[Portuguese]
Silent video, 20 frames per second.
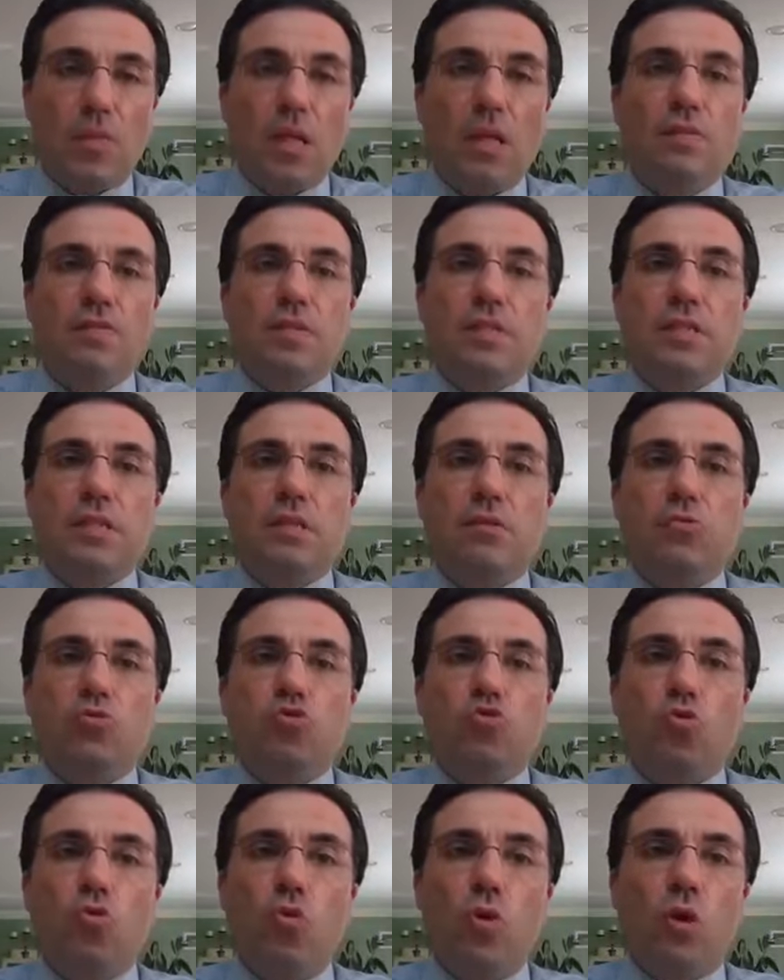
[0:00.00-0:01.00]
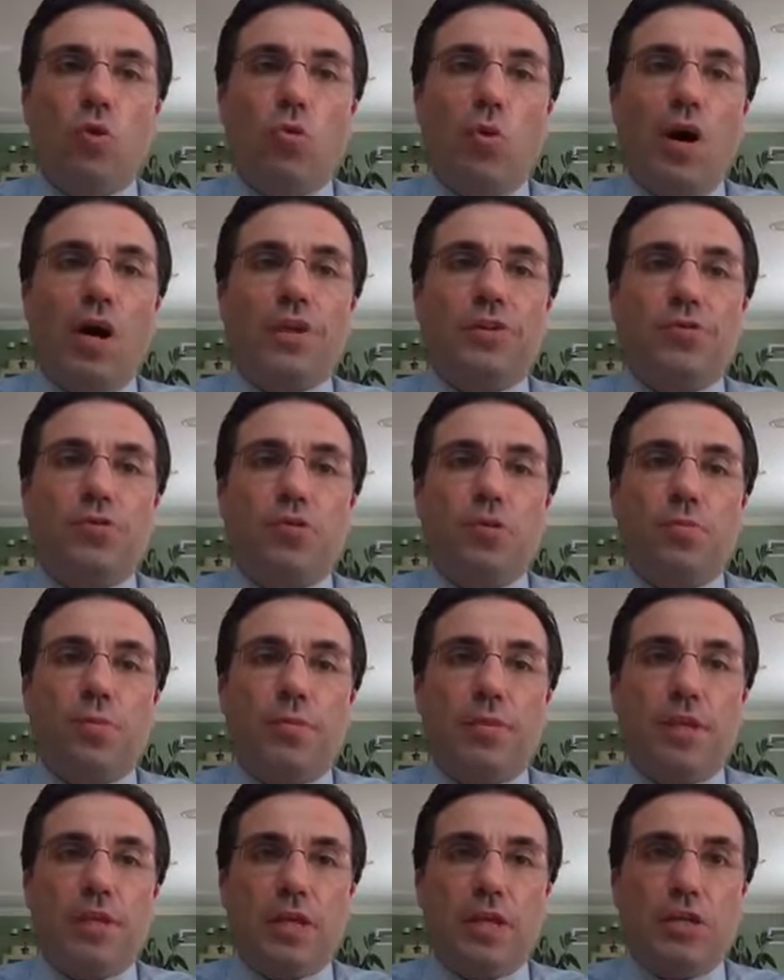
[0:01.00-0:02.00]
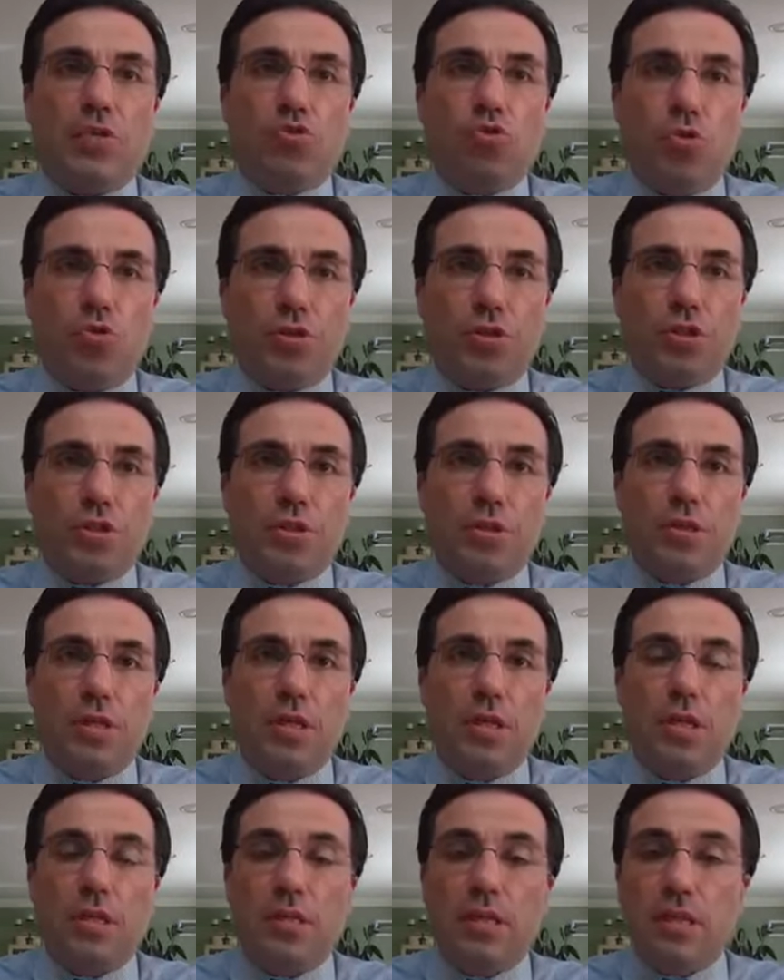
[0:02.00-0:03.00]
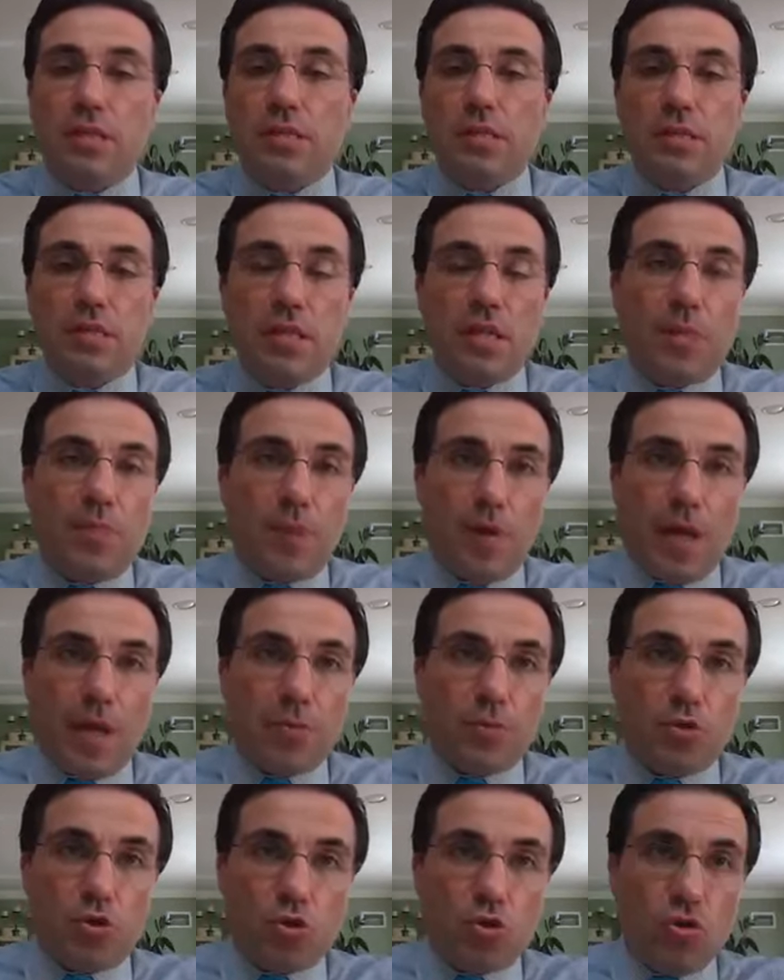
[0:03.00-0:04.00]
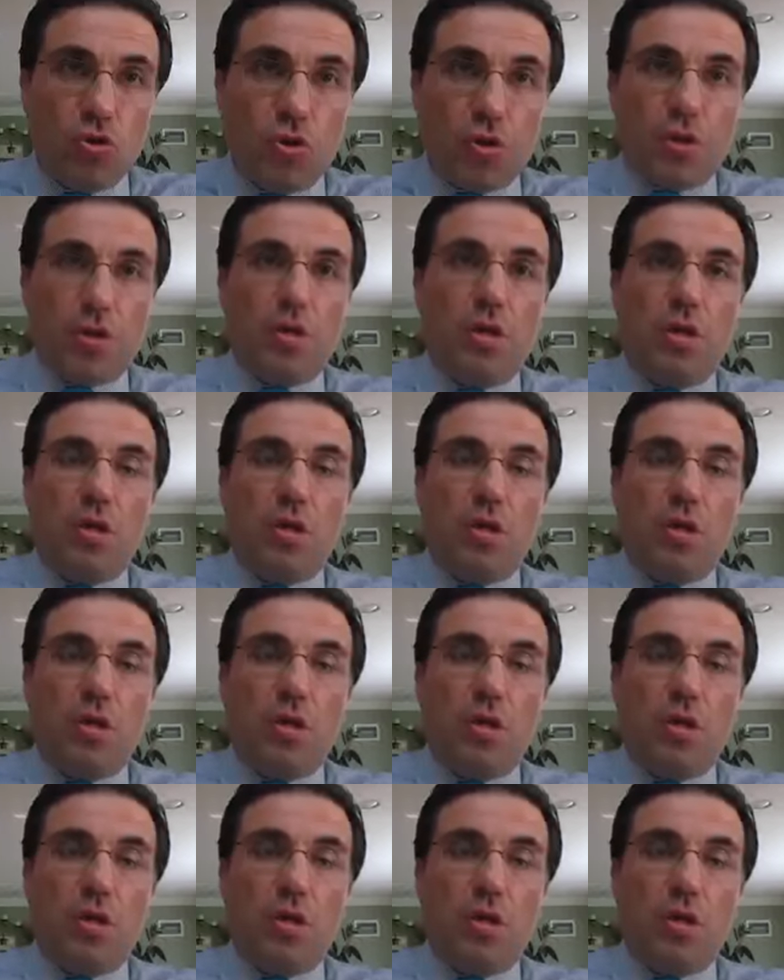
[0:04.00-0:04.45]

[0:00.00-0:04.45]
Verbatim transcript: Versículos 1 a 4 da 1 Reis 2 diz assim a palavra do Senhor: